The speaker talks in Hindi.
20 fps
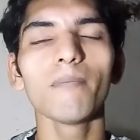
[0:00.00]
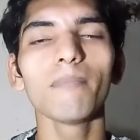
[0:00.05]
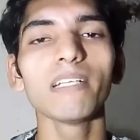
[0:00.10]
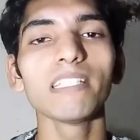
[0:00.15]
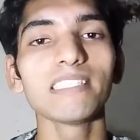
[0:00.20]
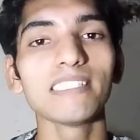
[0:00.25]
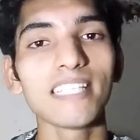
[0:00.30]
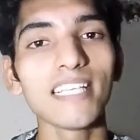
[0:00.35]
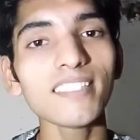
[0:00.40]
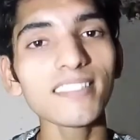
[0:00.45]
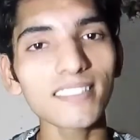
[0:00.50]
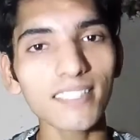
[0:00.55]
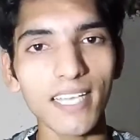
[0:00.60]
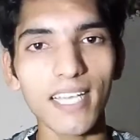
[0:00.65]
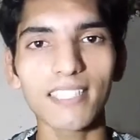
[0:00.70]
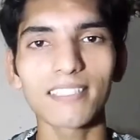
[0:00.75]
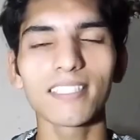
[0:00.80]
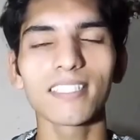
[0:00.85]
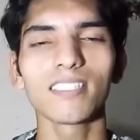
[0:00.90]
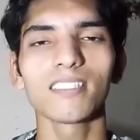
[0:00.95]
बिज़नेस
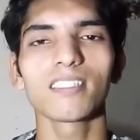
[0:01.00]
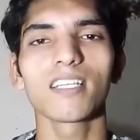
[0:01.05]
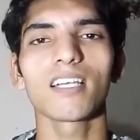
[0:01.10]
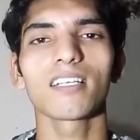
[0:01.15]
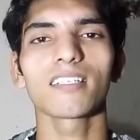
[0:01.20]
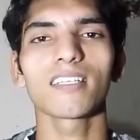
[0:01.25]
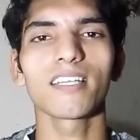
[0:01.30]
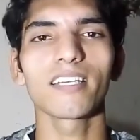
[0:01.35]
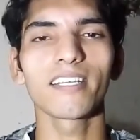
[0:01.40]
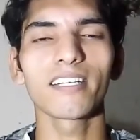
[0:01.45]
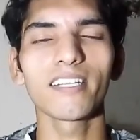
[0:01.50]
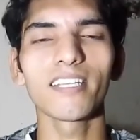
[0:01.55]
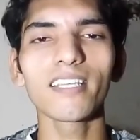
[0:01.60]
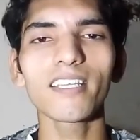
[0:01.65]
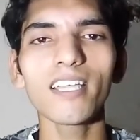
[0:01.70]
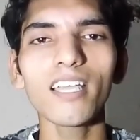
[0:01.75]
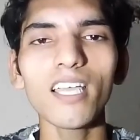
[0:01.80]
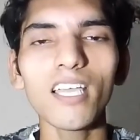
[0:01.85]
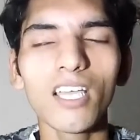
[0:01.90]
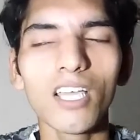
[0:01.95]
कैसे स्टार्ट करें
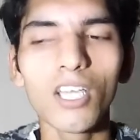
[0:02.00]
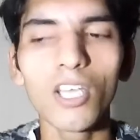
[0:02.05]
ठीक है